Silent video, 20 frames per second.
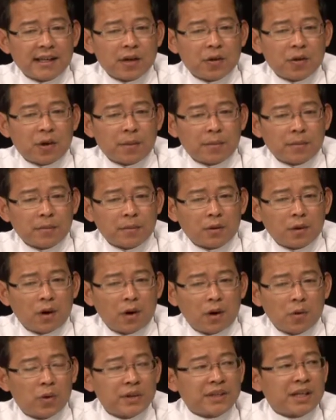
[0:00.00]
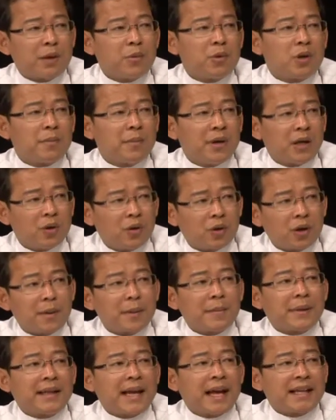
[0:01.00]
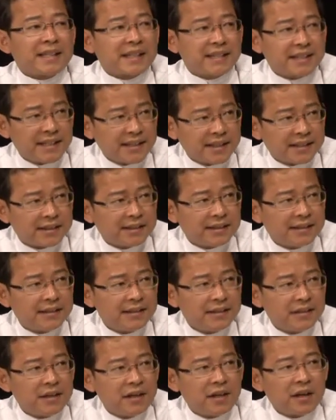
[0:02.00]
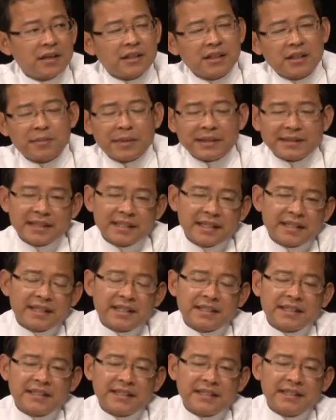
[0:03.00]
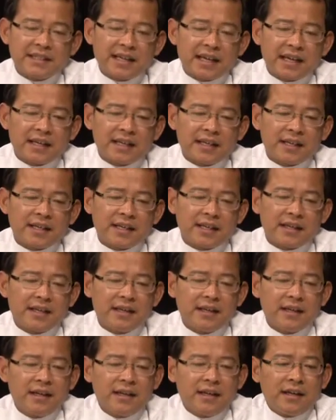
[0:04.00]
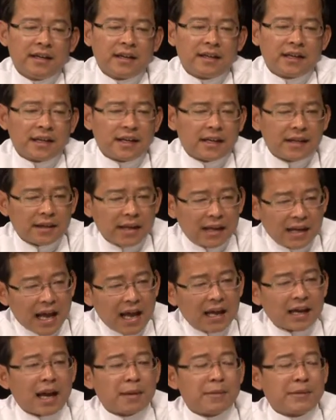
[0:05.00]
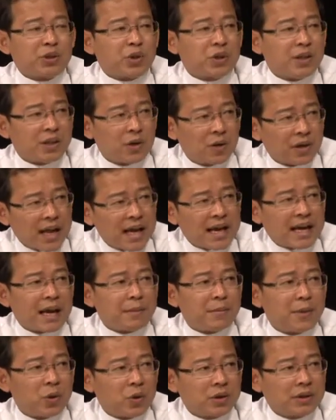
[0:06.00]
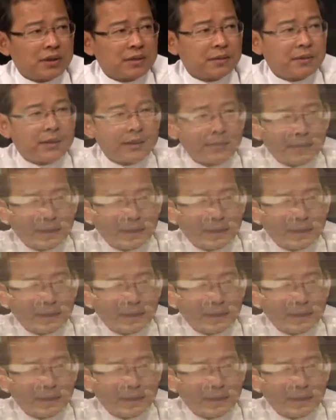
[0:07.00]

เกี่ยวกับของหัวใจนักบุญกาเมโลก็เป็นพระธาตุชั้นที่หนึ่งก็คือเป็นสิ่งที่เกิดขึ้นในในในร่างกายเป็นส่วนหนึ่งของร่างกายมนุษย์ คือ